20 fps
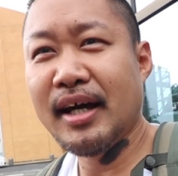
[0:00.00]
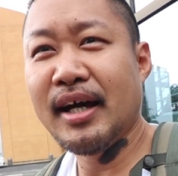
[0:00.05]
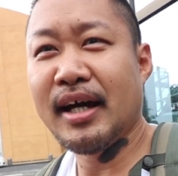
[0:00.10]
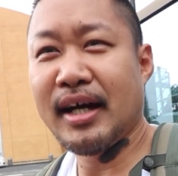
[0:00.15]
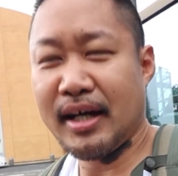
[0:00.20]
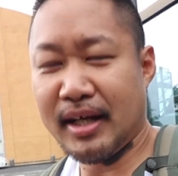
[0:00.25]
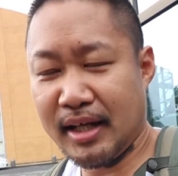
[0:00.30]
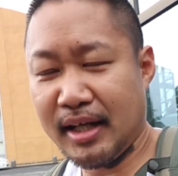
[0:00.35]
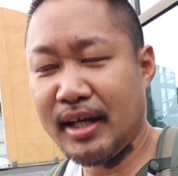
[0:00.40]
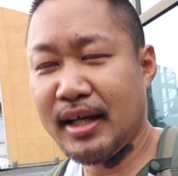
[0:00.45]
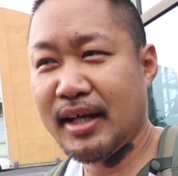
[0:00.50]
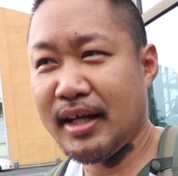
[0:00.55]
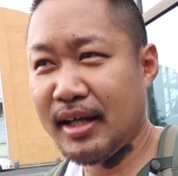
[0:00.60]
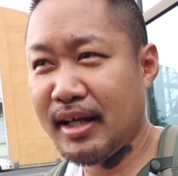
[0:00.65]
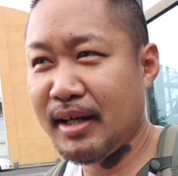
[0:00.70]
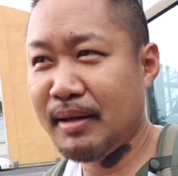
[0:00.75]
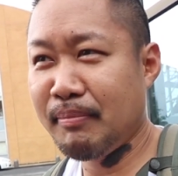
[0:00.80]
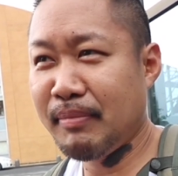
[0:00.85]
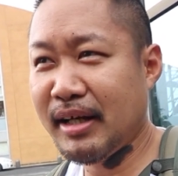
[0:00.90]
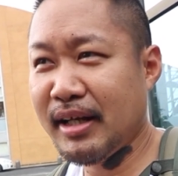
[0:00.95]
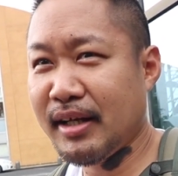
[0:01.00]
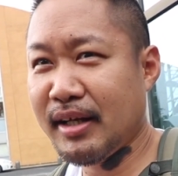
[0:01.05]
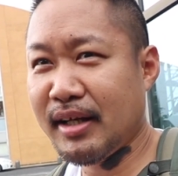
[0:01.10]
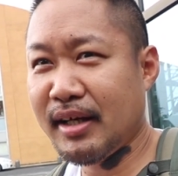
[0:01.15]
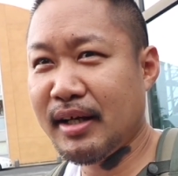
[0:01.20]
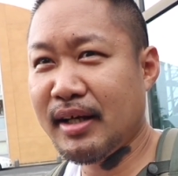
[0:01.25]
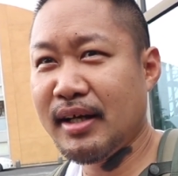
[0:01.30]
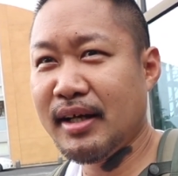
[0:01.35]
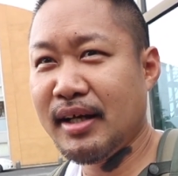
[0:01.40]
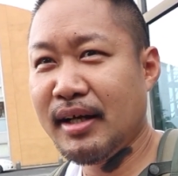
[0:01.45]
はいバナナ
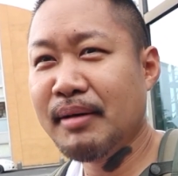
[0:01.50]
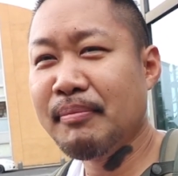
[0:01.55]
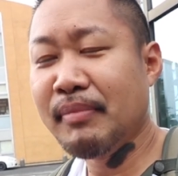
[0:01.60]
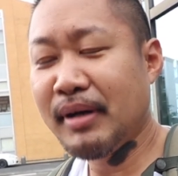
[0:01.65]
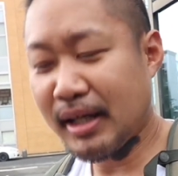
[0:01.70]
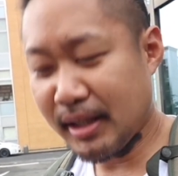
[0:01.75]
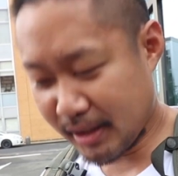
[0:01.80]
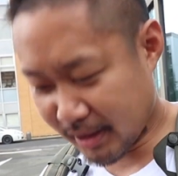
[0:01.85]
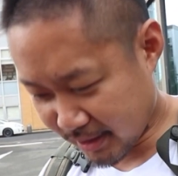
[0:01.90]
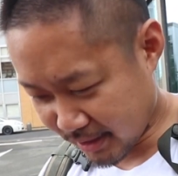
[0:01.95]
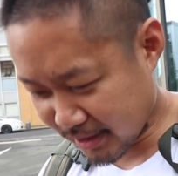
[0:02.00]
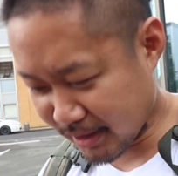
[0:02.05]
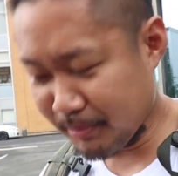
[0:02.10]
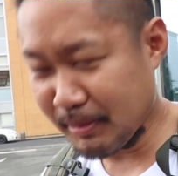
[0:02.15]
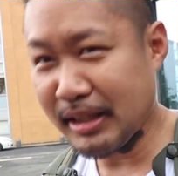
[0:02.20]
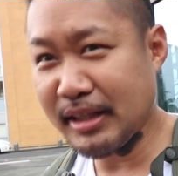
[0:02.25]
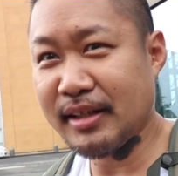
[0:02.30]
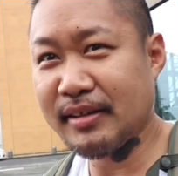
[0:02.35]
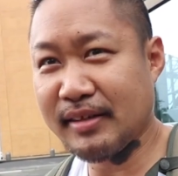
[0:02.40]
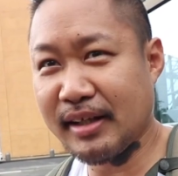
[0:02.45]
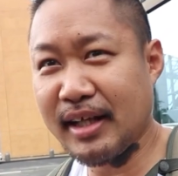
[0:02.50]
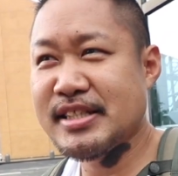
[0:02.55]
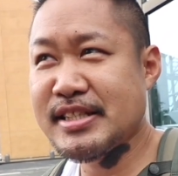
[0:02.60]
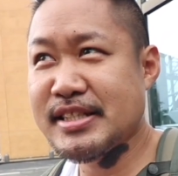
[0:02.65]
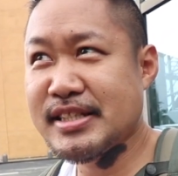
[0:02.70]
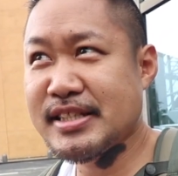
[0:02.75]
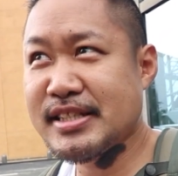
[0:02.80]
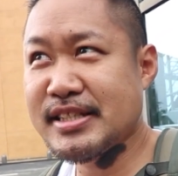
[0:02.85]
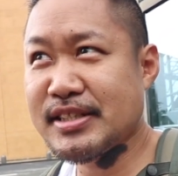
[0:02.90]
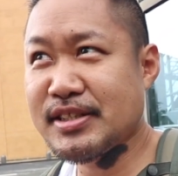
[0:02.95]
バナナがメインで
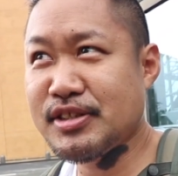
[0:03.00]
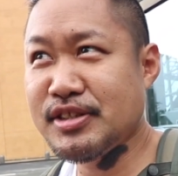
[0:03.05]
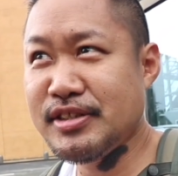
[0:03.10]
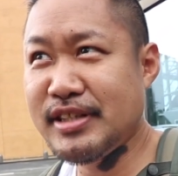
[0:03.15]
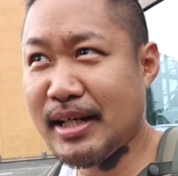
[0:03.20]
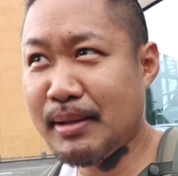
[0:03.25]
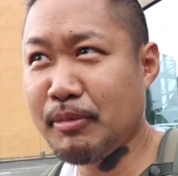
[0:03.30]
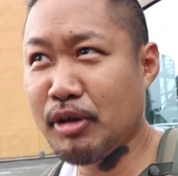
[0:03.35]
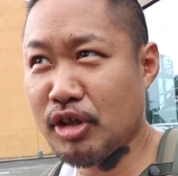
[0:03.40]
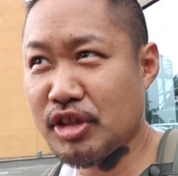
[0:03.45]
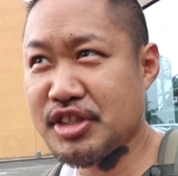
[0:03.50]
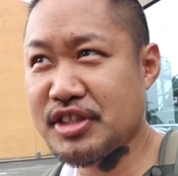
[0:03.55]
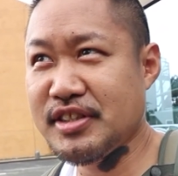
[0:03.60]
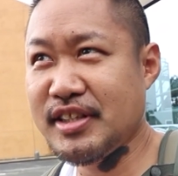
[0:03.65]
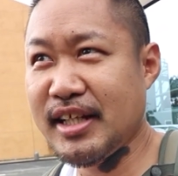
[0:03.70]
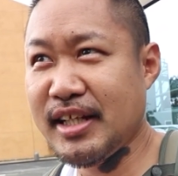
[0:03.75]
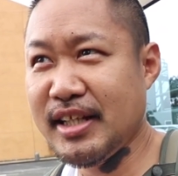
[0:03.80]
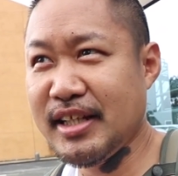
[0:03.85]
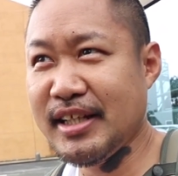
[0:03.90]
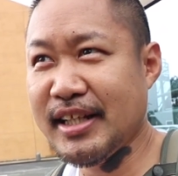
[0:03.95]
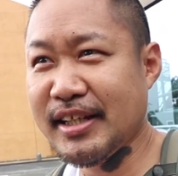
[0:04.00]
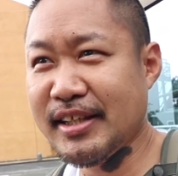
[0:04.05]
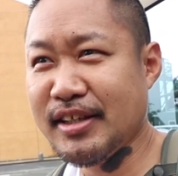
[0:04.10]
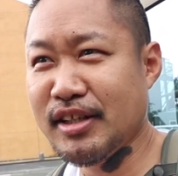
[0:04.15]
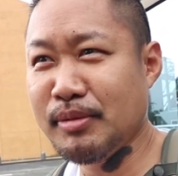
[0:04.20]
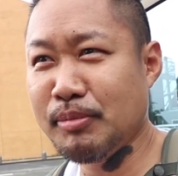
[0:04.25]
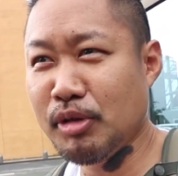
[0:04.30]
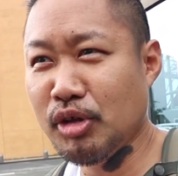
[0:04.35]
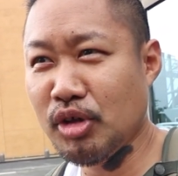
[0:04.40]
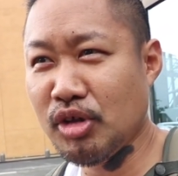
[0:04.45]
すね果物自然になっ
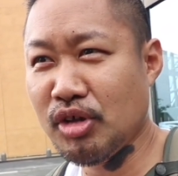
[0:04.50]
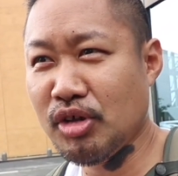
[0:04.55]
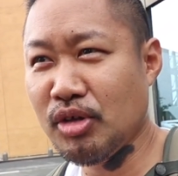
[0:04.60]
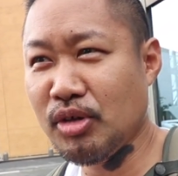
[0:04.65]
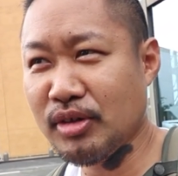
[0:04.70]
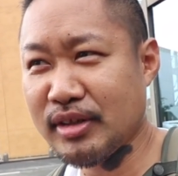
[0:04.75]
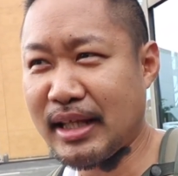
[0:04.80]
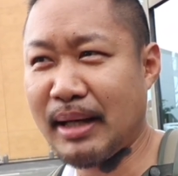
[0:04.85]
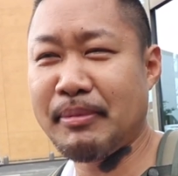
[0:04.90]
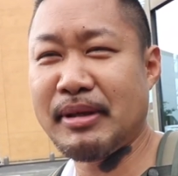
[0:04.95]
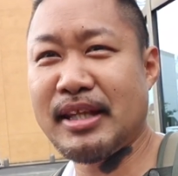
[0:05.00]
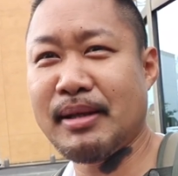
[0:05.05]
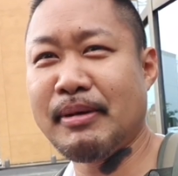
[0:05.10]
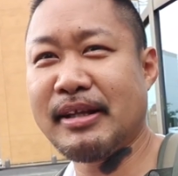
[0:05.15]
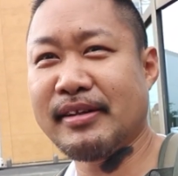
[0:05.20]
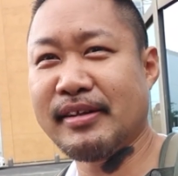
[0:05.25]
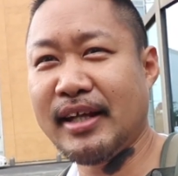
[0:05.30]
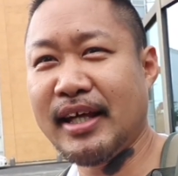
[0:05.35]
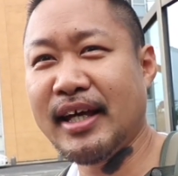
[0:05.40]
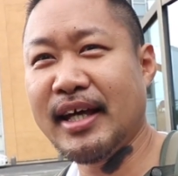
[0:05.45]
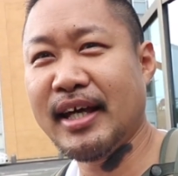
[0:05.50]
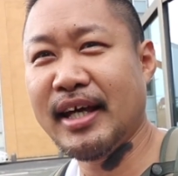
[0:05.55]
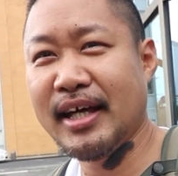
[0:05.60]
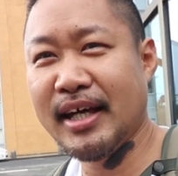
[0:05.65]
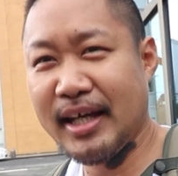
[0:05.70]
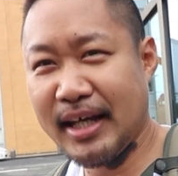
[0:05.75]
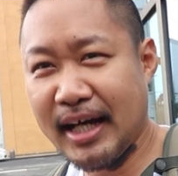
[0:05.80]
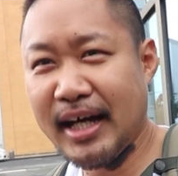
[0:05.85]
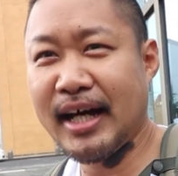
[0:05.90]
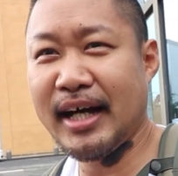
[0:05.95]
てるものを食べてますね
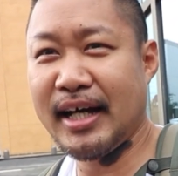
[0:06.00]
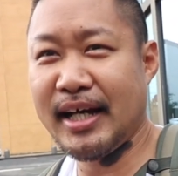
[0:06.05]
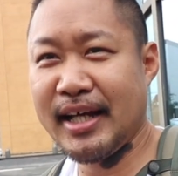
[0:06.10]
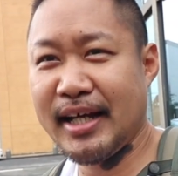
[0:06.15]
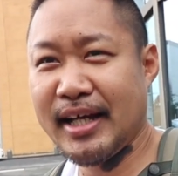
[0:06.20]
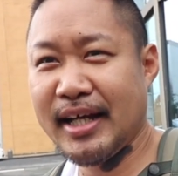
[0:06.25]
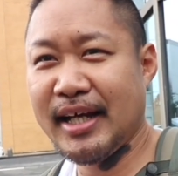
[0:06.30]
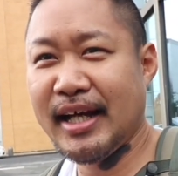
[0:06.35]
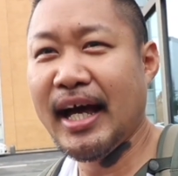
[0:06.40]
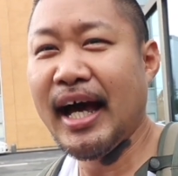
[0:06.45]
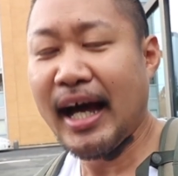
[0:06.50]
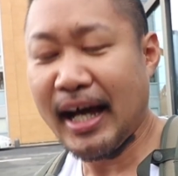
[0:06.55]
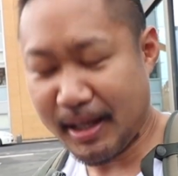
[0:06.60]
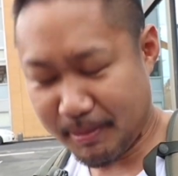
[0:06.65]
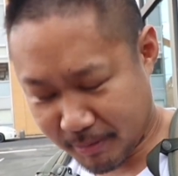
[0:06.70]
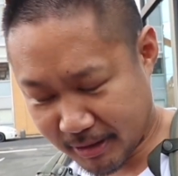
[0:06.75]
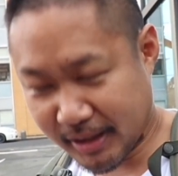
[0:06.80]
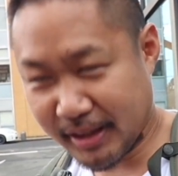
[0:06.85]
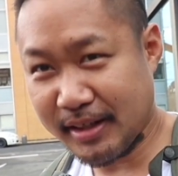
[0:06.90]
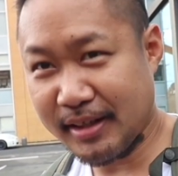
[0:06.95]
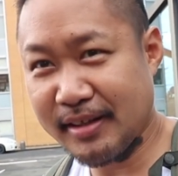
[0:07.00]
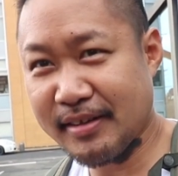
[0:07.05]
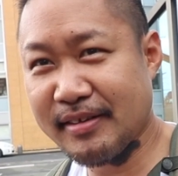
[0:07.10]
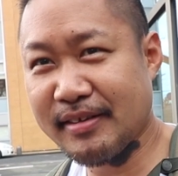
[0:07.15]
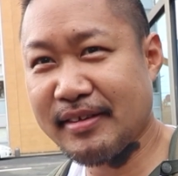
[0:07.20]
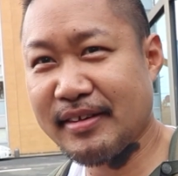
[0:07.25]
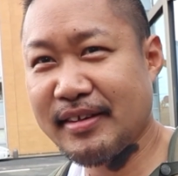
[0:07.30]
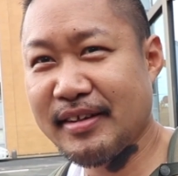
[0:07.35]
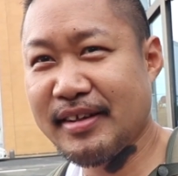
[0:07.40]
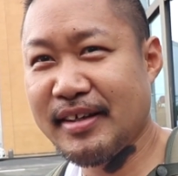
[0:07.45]
はい、ね、はい、バナナで
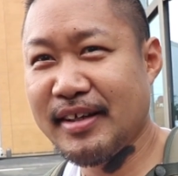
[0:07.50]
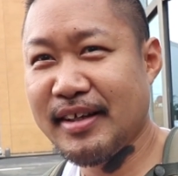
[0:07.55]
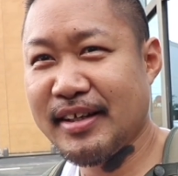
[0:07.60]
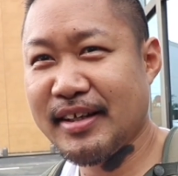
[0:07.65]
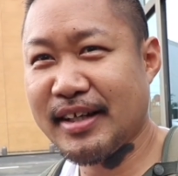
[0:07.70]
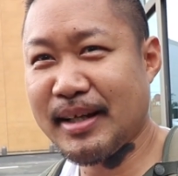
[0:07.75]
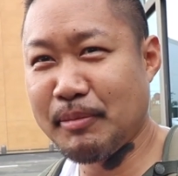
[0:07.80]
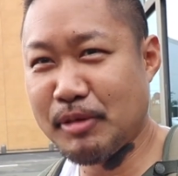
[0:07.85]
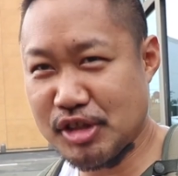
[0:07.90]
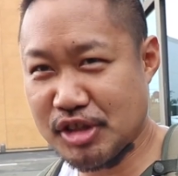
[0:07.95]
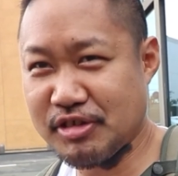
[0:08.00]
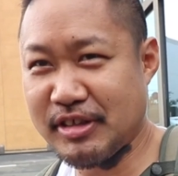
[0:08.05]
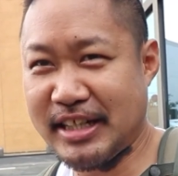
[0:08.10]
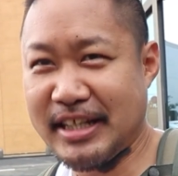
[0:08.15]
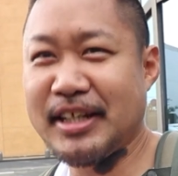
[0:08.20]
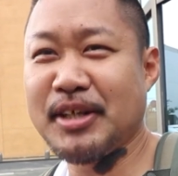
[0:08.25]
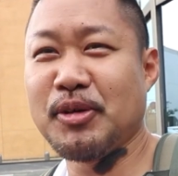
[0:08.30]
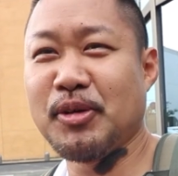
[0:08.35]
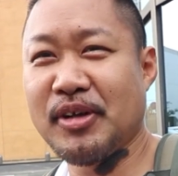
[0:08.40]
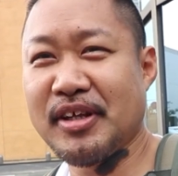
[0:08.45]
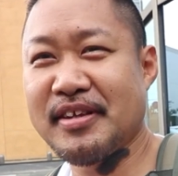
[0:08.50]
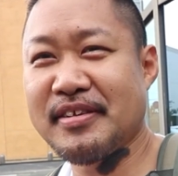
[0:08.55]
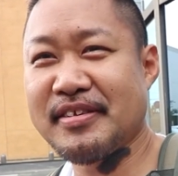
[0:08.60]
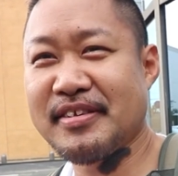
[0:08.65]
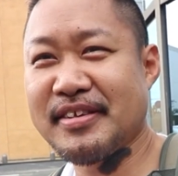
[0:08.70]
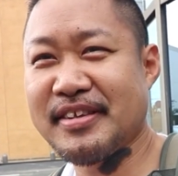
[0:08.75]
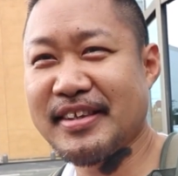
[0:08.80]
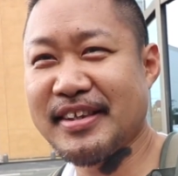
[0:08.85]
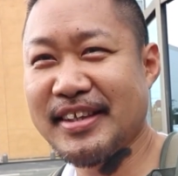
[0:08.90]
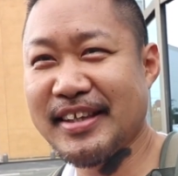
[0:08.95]
すかもしくはリンゴで
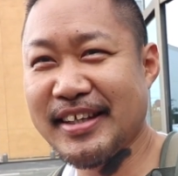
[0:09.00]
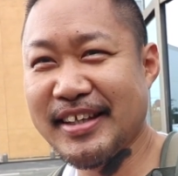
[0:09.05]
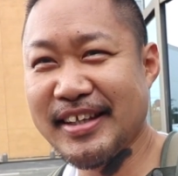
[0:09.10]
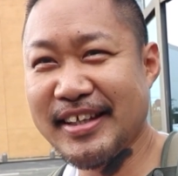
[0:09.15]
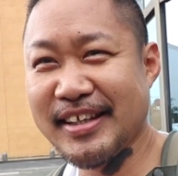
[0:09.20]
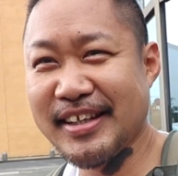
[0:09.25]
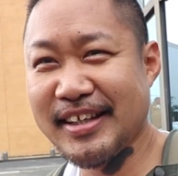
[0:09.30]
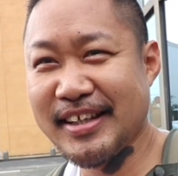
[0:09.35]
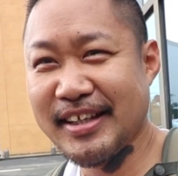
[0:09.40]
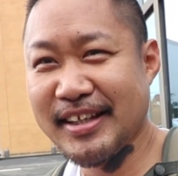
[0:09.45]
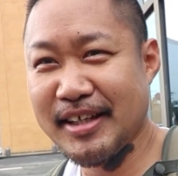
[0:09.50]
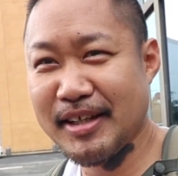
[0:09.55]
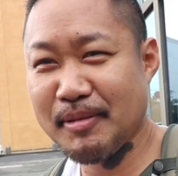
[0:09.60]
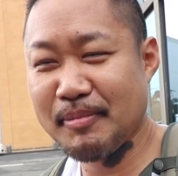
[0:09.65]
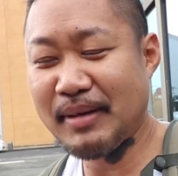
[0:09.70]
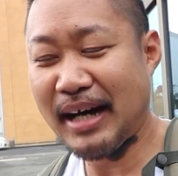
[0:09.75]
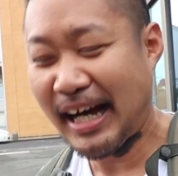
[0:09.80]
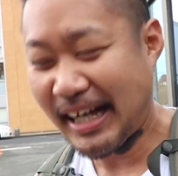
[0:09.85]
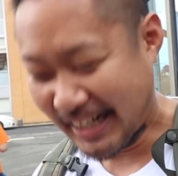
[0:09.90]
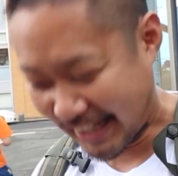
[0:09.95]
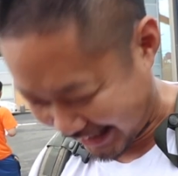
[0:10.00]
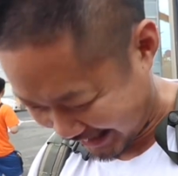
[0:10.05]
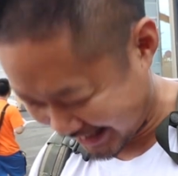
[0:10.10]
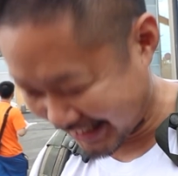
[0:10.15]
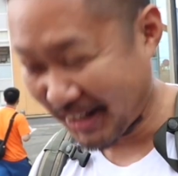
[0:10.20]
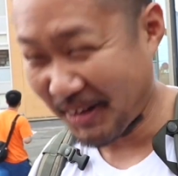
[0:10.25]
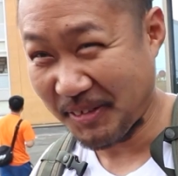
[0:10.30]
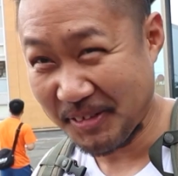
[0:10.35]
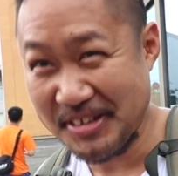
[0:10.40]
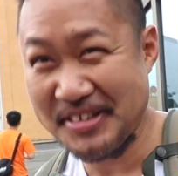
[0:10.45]
すやっぱバナナバナナ
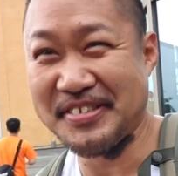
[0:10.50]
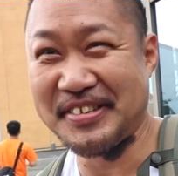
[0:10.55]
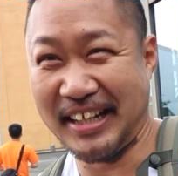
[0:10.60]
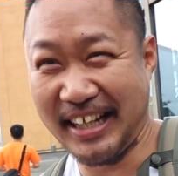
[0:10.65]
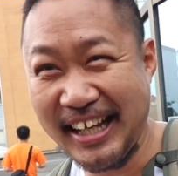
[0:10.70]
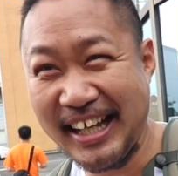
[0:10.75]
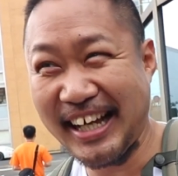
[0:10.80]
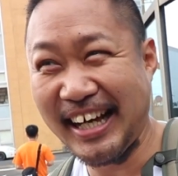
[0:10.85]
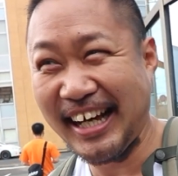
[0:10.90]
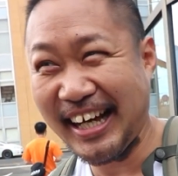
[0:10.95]
が多いですね